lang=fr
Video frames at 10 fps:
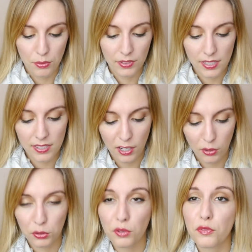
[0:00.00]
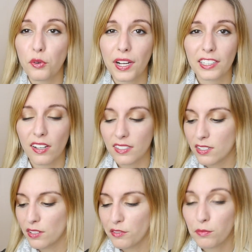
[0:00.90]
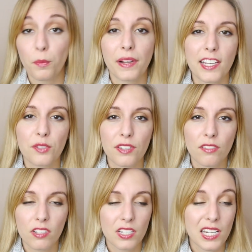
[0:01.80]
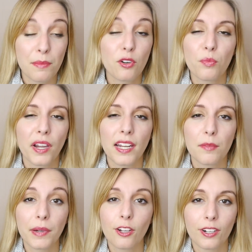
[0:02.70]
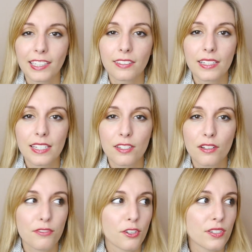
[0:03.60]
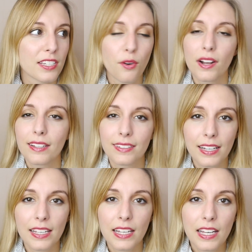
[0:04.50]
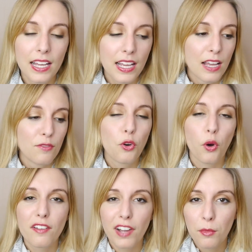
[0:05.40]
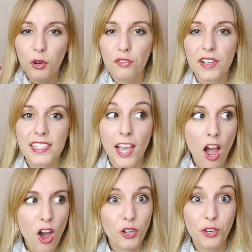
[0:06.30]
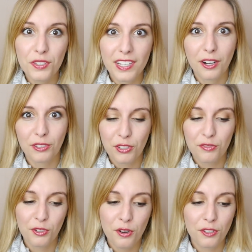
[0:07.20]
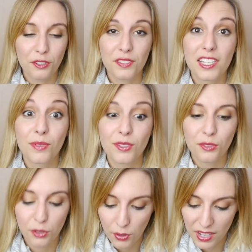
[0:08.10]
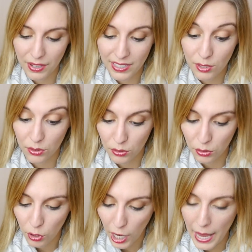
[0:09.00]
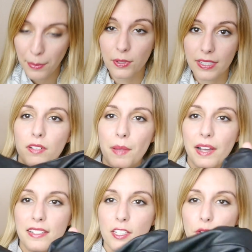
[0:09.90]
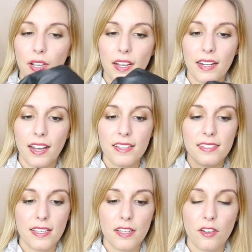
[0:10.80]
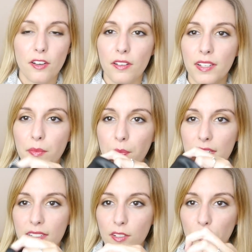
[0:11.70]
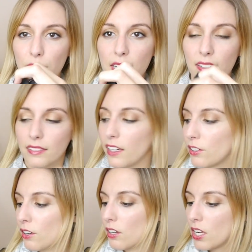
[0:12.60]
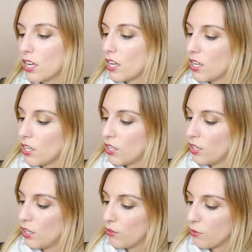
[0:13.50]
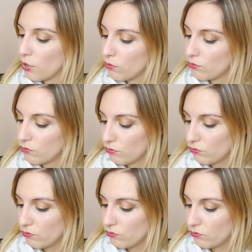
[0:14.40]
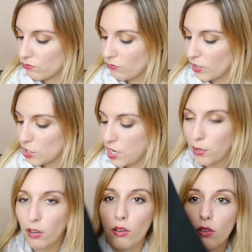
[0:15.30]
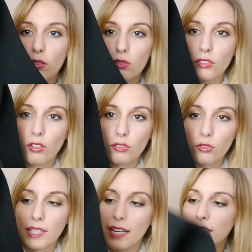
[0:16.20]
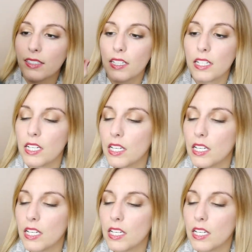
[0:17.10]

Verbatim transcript: coûté 59,99€, pour pas dire 60, j'ai jamais compris les prix en 99, c'est quoi l'intérêt vous croyez vraiment qu'on va se dire, ah, que 59 euros Non, non, c'est 60 euros les mecs, c'est 60 euros quand même. La partie cuir, elle a l'air assez euh, épaisse, et doublée à l'intérieur. Et voilà. Je l'ai pris en 34.